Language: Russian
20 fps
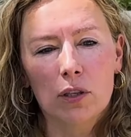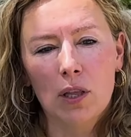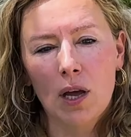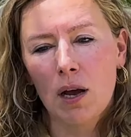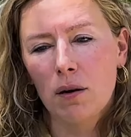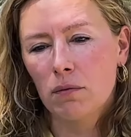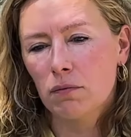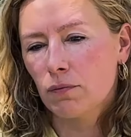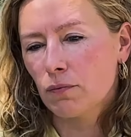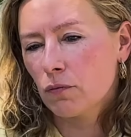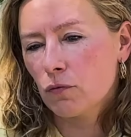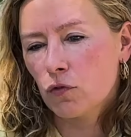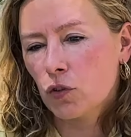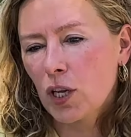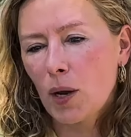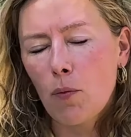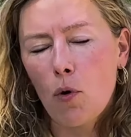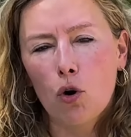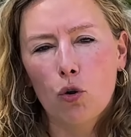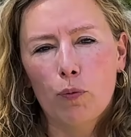Да?
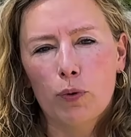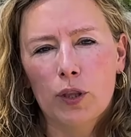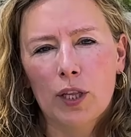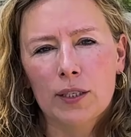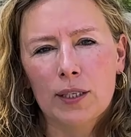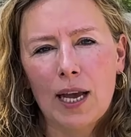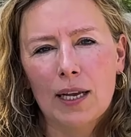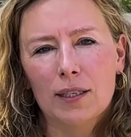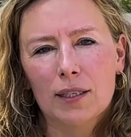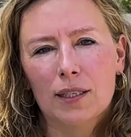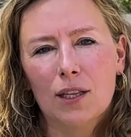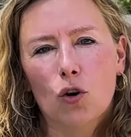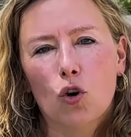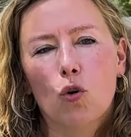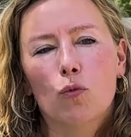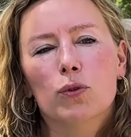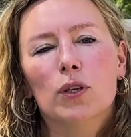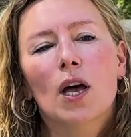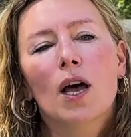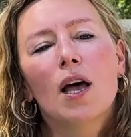Все могут быть на сайте
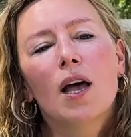знакомств.